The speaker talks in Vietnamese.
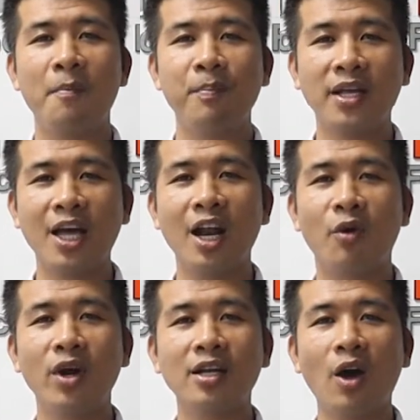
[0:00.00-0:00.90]
mình tên là
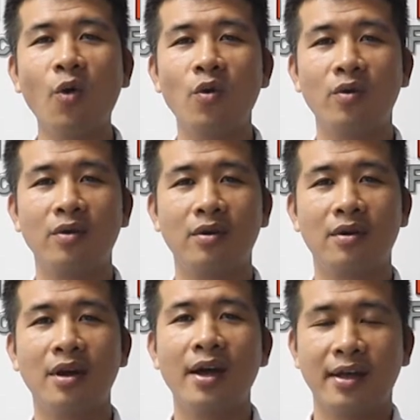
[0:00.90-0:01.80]
Nguyễn Đức Tú.
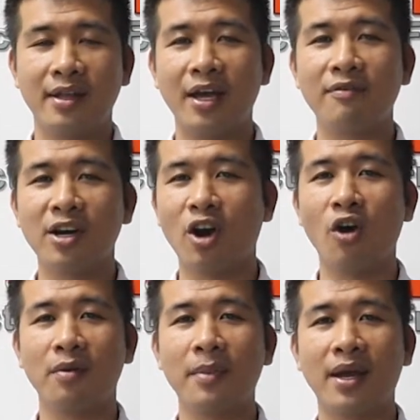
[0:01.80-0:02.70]
Thì vừa
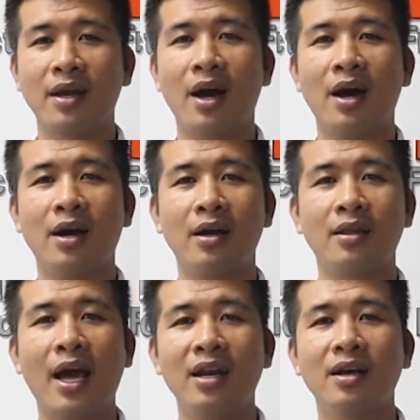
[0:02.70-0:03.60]
rồi mình ờ,
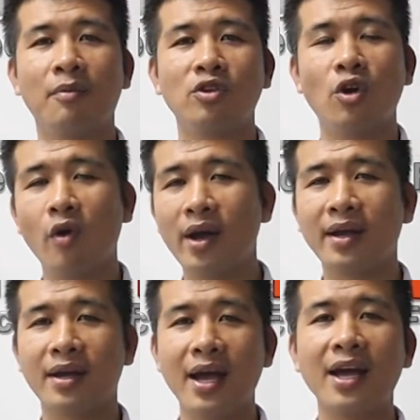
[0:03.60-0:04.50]
nhận được một số
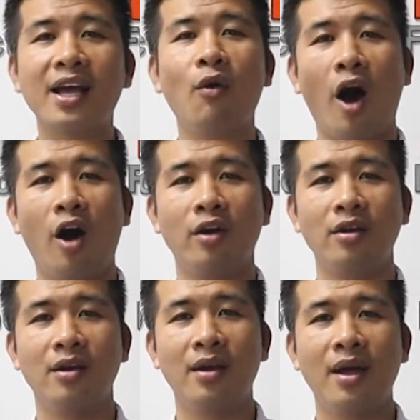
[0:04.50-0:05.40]
các cái câu hỏi
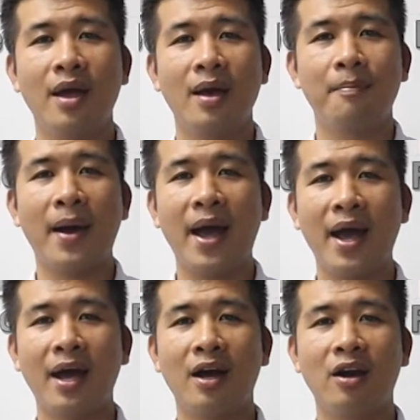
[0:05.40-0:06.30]

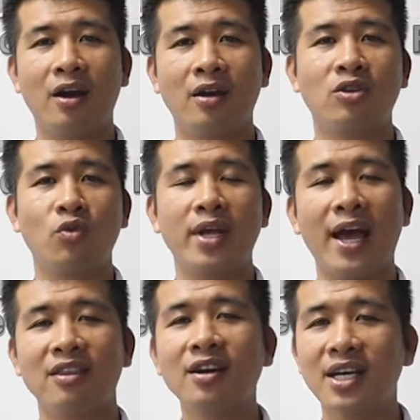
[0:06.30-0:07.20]
mà chủ
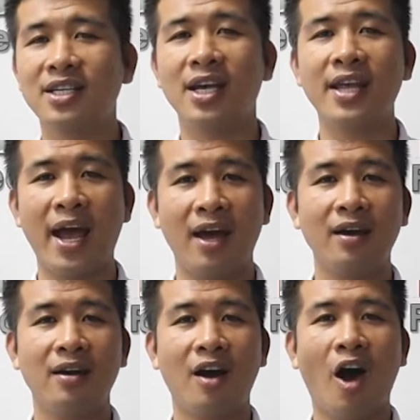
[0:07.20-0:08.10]
nhà trước khi xây nhà
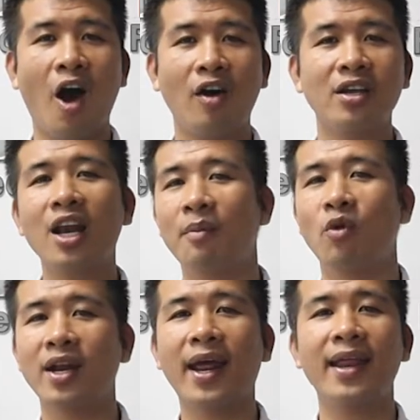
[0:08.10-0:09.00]
họ rất là
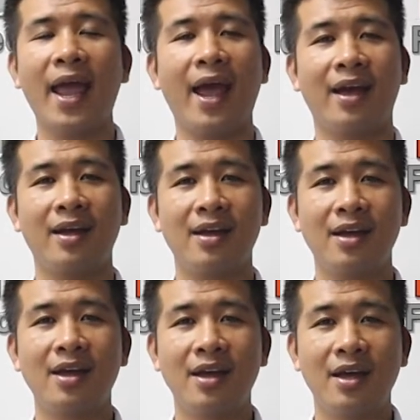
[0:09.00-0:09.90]
muốn thiết kế nhà.
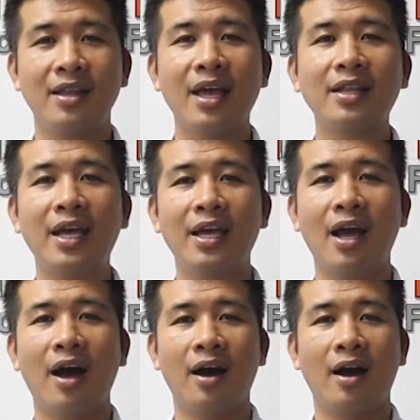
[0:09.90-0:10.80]
Thế thì
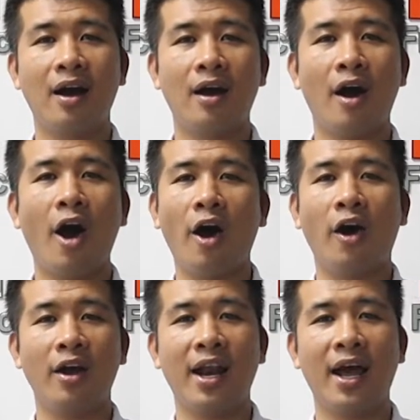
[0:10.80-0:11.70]
ờ, họ
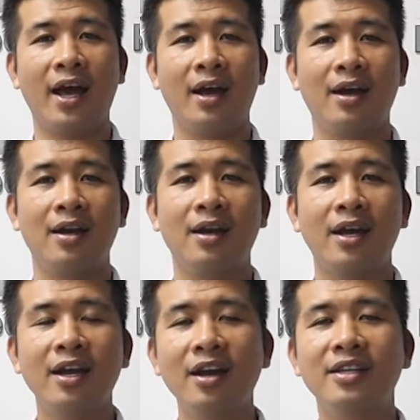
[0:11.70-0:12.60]
hỏi là
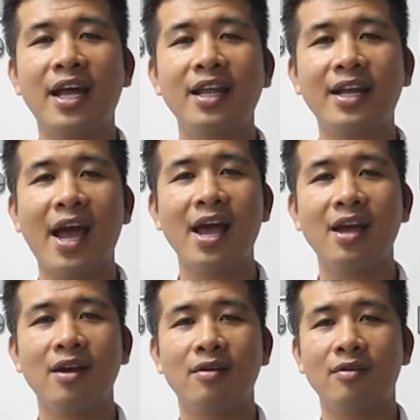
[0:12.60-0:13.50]
cái đơn giá thiết kế